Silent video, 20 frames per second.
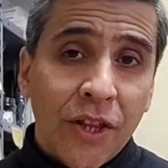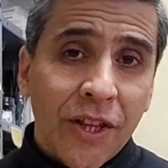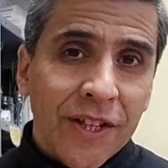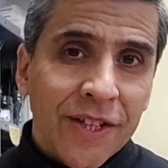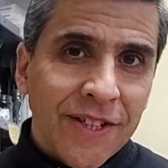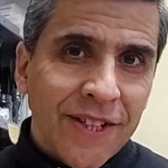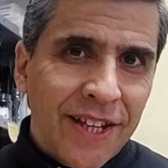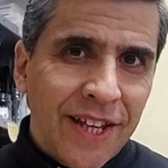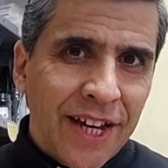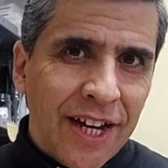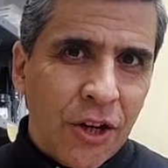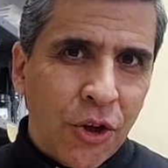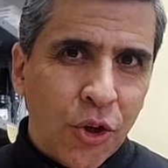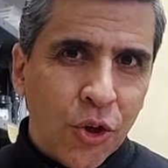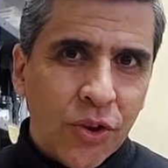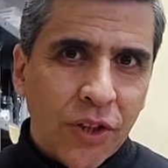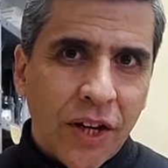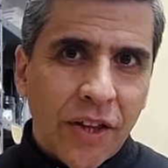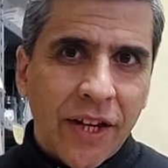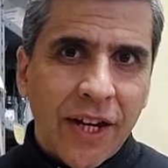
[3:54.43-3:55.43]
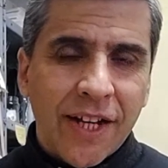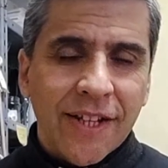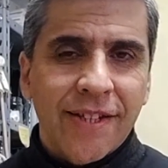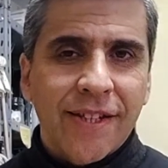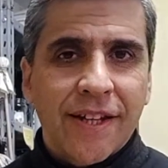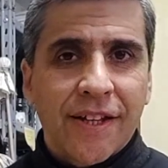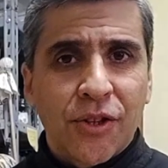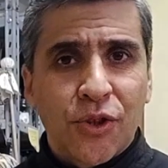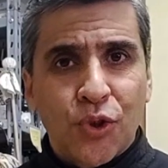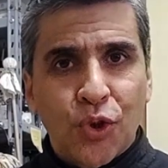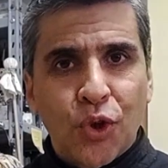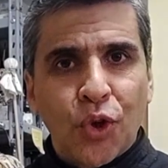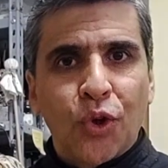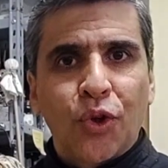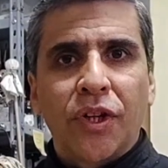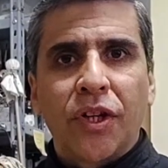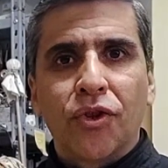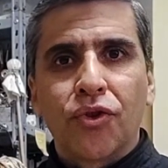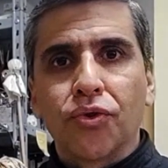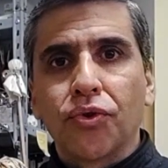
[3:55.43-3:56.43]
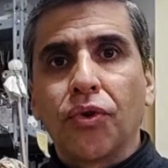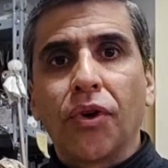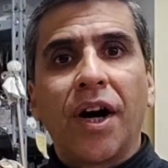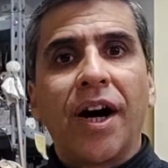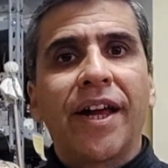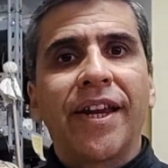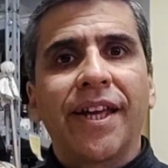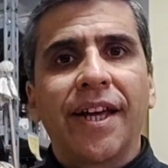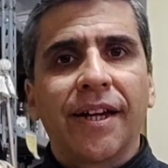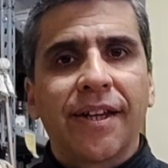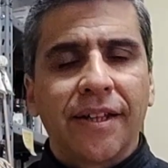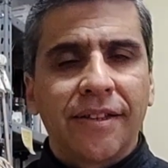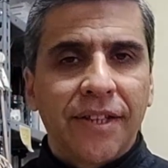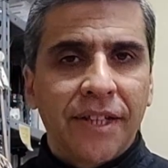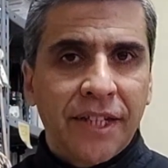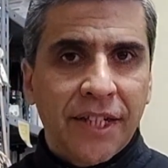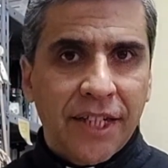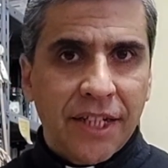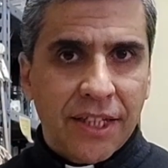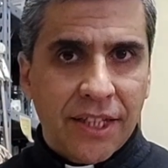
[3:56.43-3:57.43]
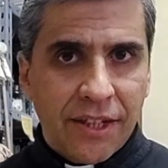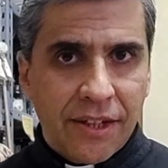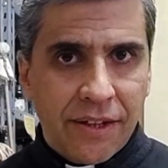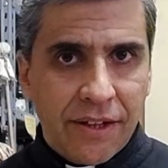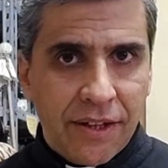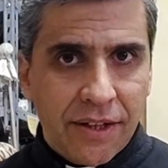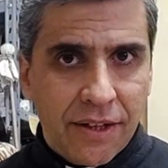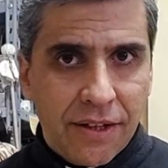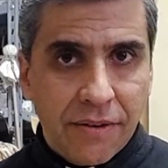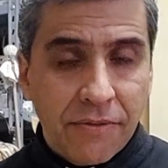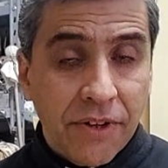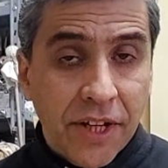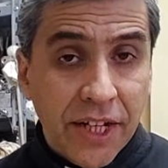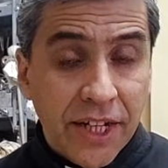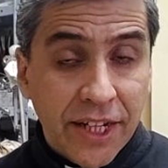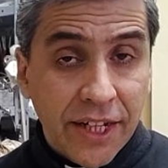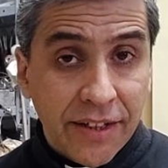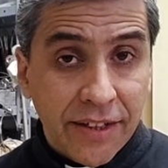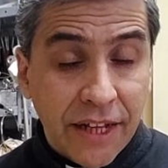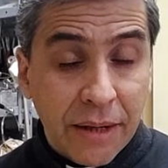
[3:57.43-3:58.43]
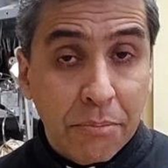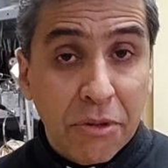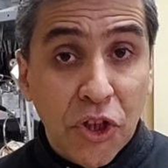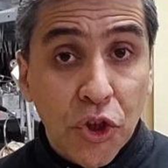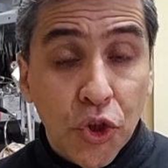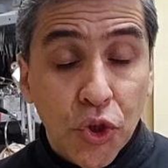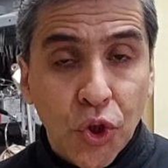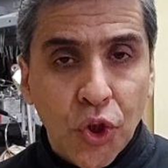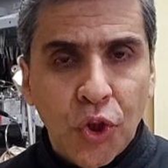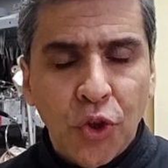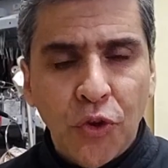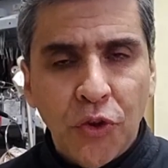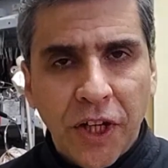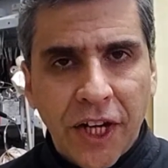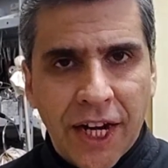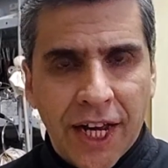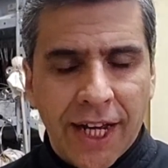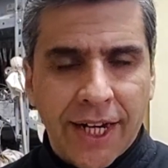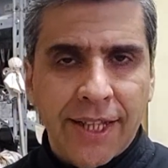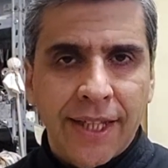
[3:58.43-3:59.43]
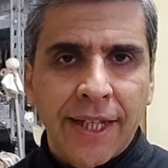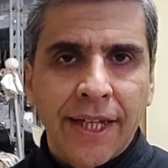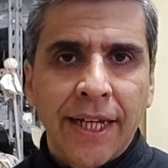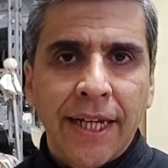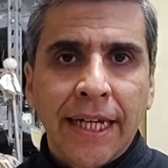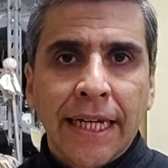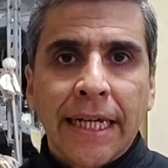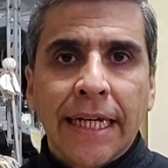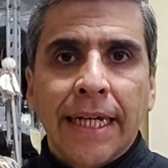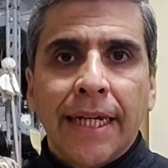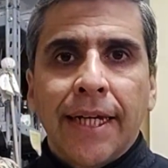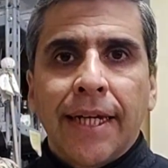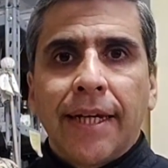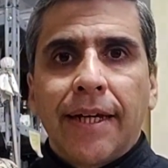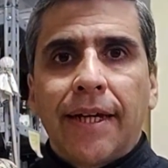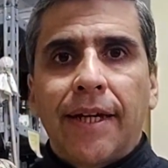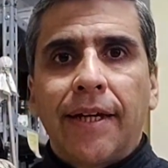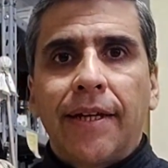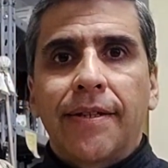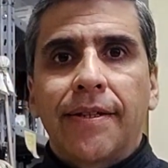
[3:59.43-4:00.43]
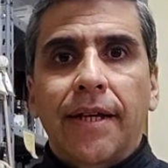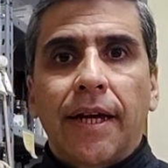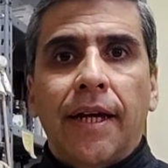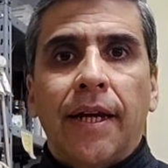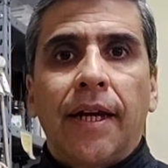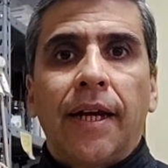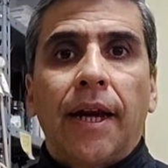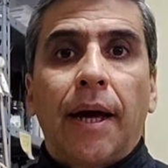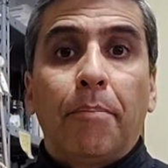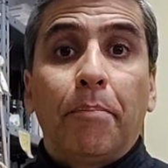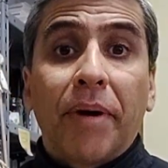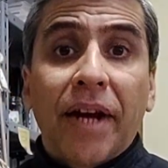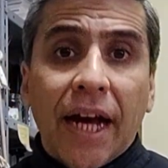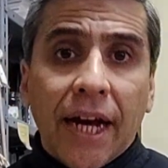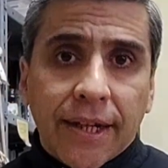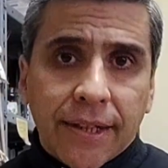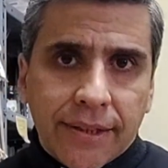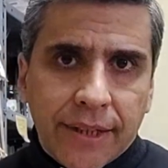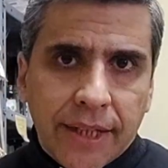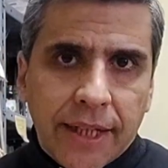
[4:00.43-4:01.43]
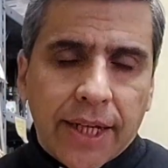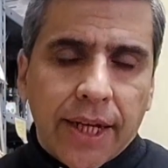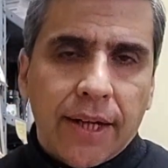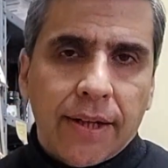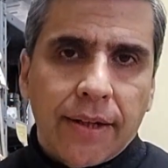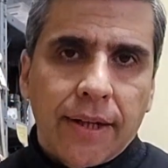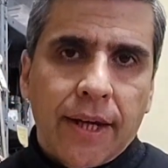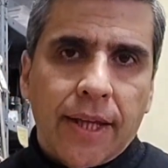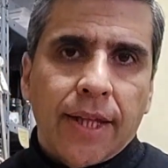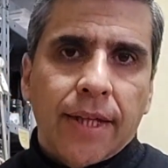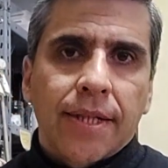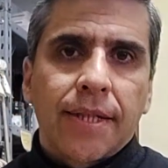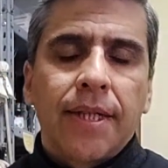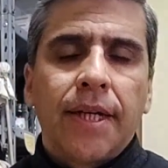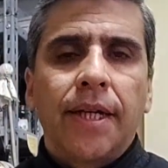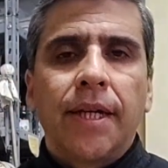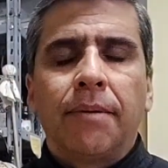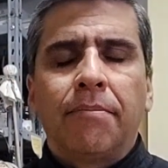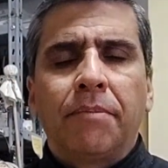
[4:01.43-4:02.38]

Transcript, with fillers: les decía, otra de las secciones o áreas que tiene que ver esta misión del arte es eh, la práctica, es decir,